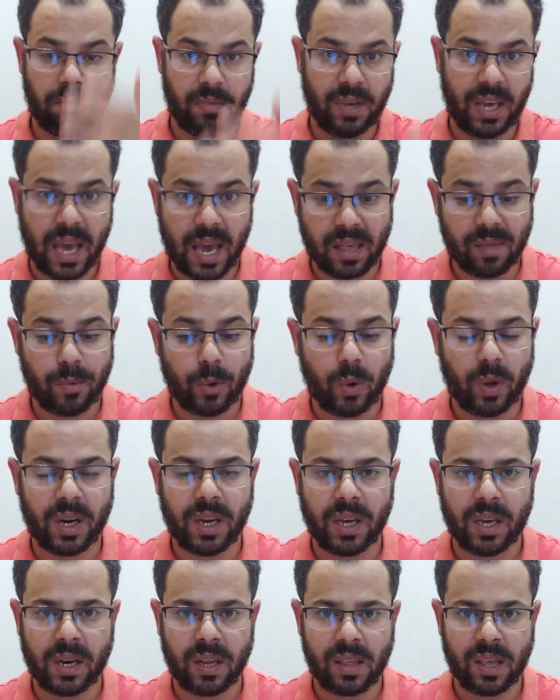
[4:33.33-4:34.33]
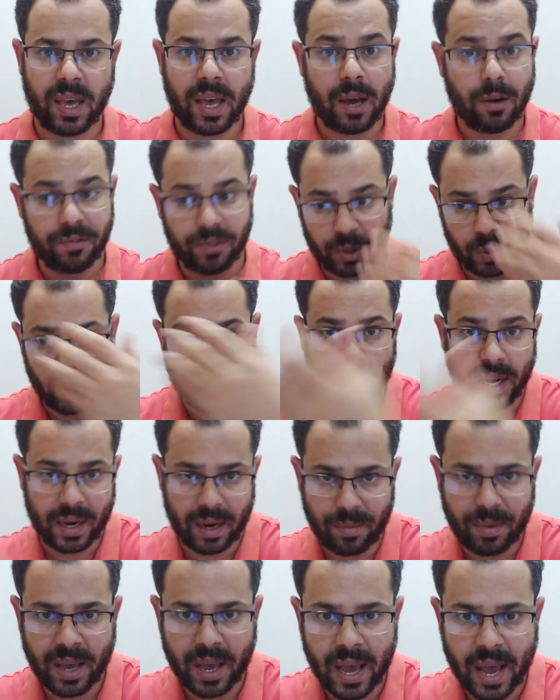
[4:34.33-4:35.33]
جهاز باللغه الانجليزيه او في الدول
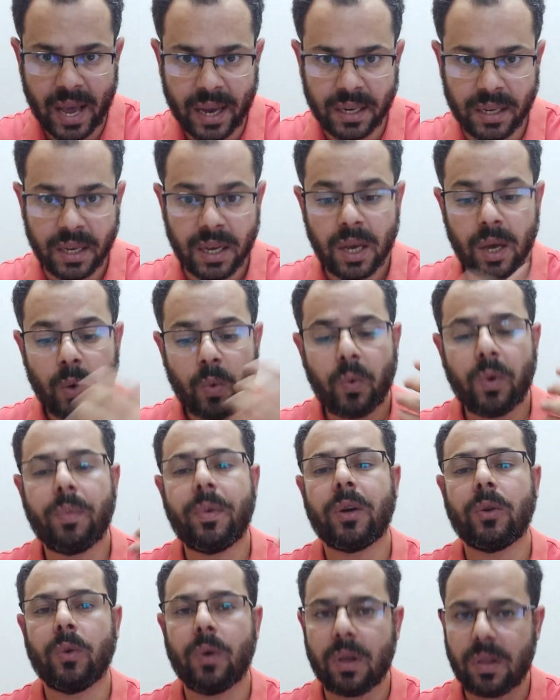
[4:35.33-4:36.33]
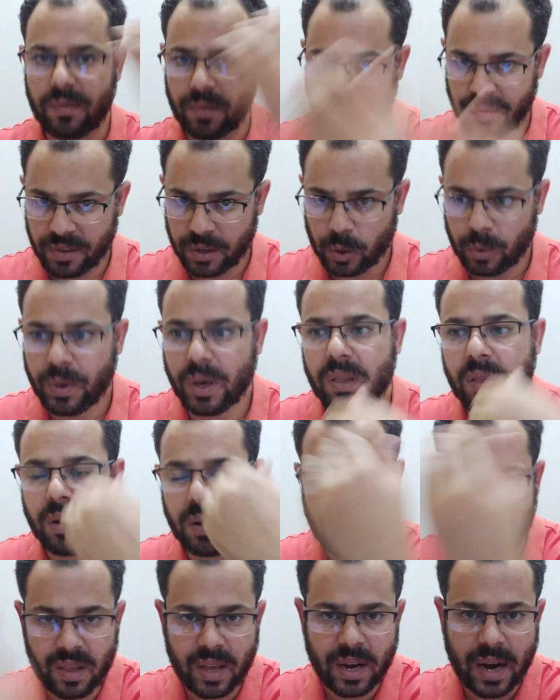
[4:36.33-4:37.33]
الاجنبيه يعني وبرده وصف الفيديو بحيث
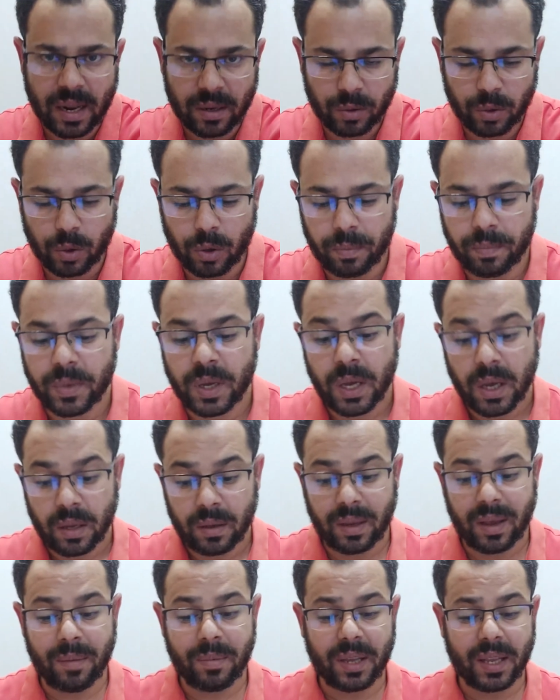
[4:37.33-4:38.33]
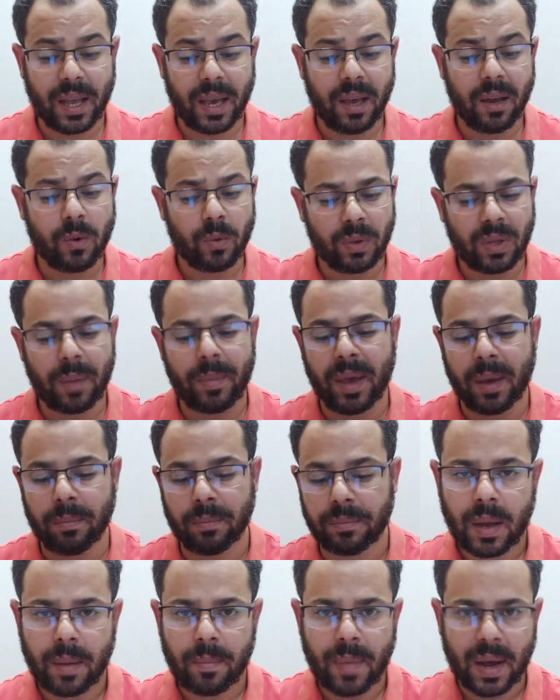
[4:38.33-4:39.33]
ان يظهر عندهم تمام كده حلو
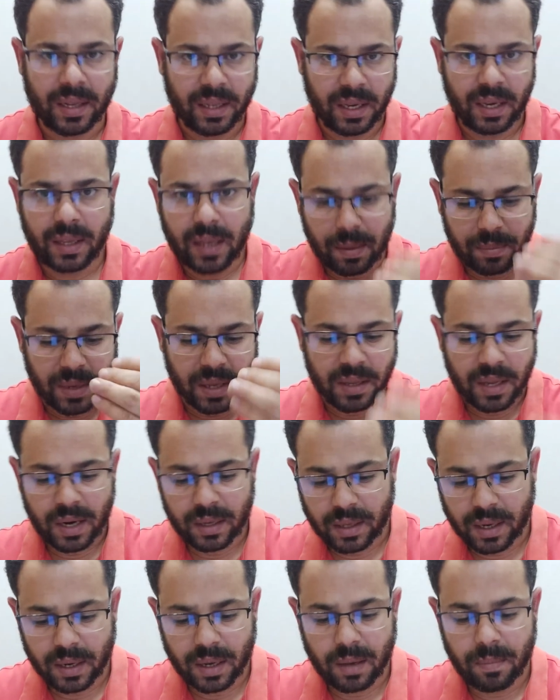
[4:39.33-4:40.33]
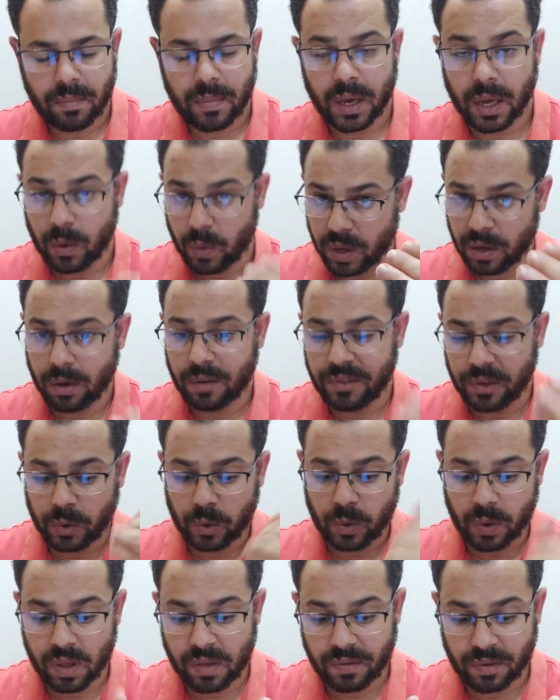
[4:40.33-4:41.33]
تمام بعد كده ابدا ان انا اترجم عنوان
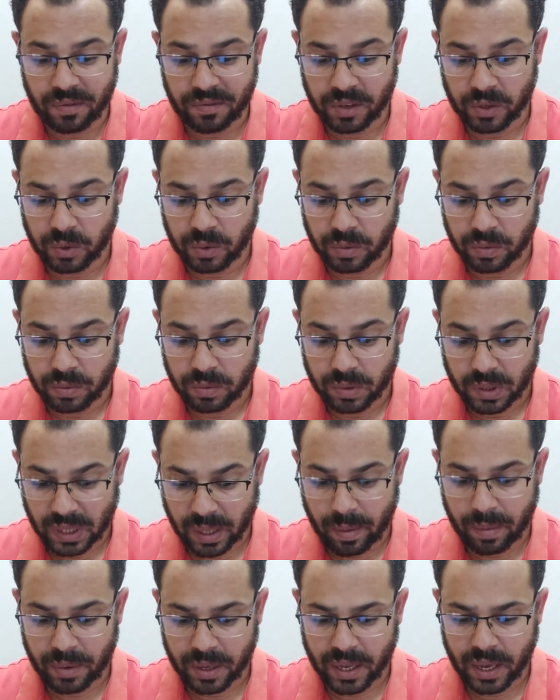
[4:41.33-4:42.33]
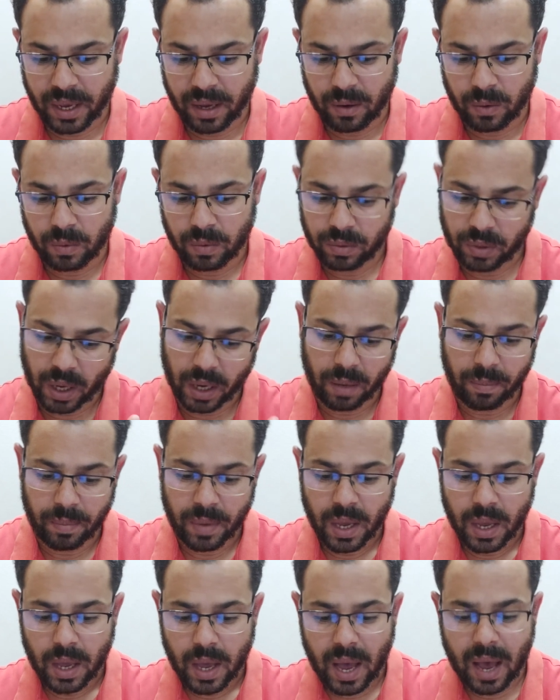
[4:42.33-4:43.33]
الفيديو ووصف الفيديو تمام كده حلو طيب
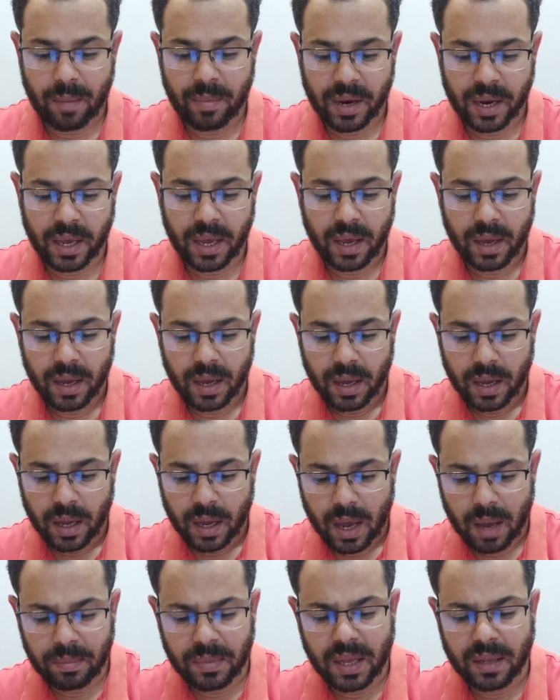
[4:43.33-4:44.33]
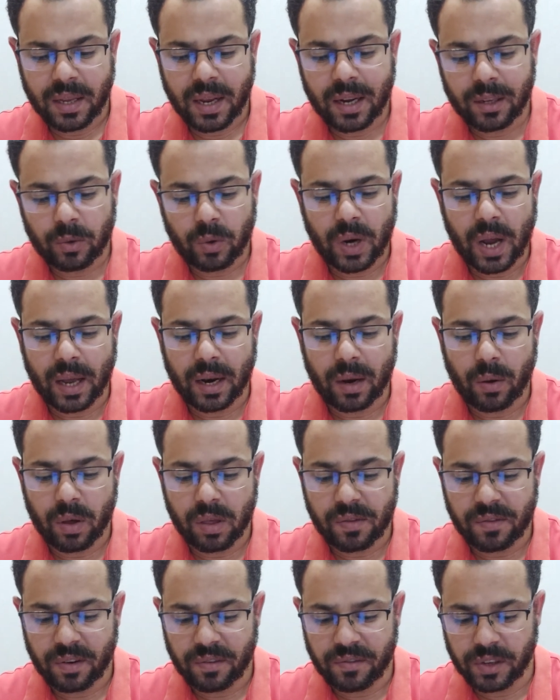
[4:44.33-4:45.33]
اعمل ايه ابدا ان انا ادخل على
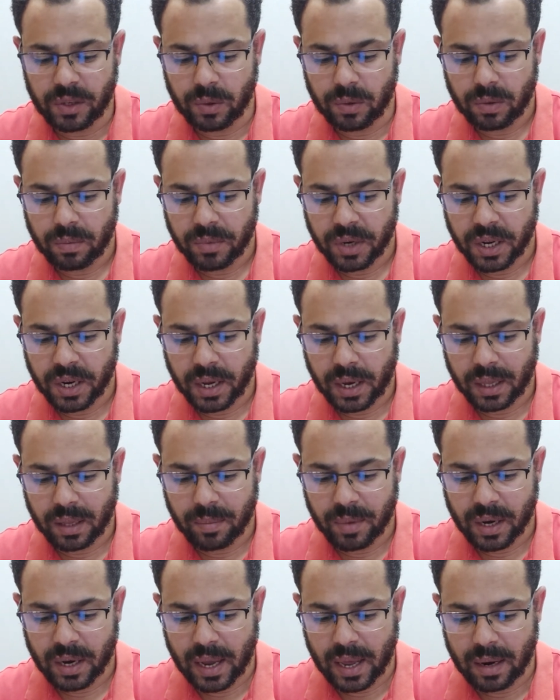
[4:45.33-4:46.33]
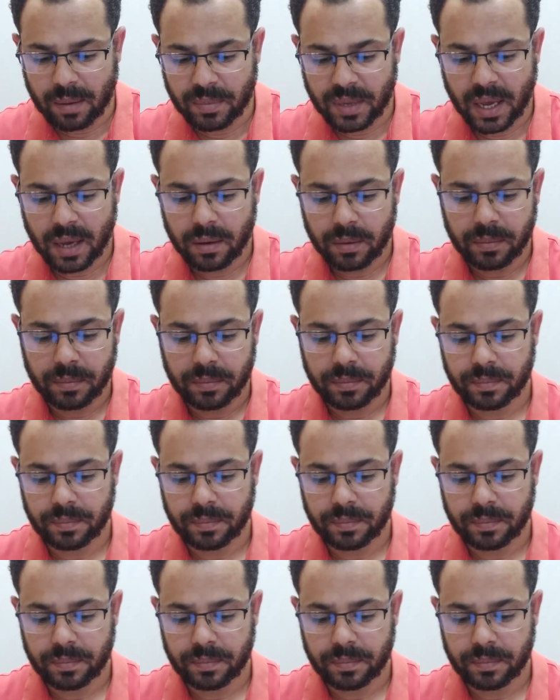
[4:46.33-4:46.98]
وصف الفيديو من هنا كده من القلم ده